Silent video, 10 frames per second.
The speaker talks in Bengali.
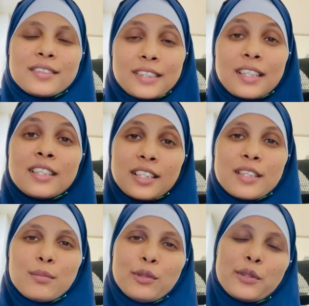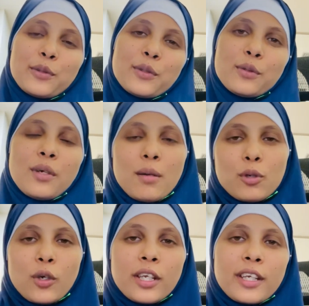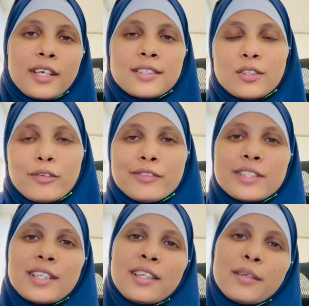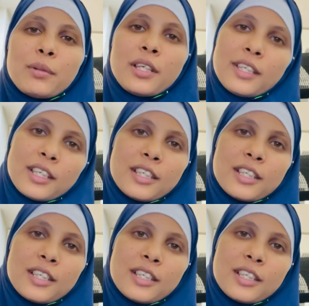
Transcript: যাদের সাথে বলতে হইতো আবার অনেকে আছে অফিসিয়াল লেভেলে